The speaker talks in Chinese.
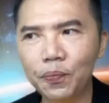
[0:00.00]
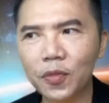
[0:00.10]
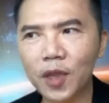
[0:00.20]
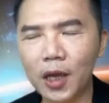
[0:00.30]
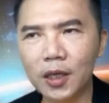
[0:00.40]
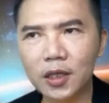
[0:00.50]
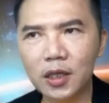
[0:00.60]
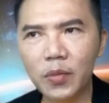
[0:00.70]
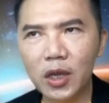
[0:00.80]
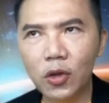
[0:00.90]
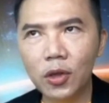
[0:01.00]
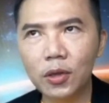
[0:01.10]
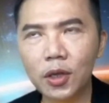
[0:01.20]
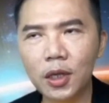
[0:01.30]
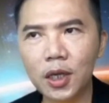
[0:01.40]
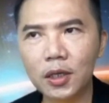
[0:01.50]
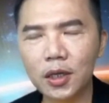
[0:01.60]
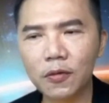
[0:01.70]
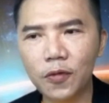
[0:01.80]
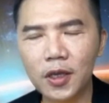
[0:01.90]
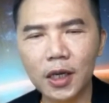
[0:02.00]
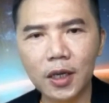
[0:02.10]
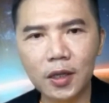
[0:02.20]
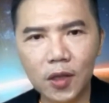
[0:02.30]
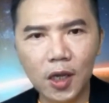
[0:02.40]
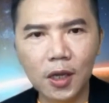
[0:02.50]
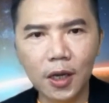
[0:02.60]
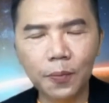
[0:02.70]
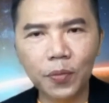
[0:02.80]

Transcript: 它的致命率已经是非常的低了，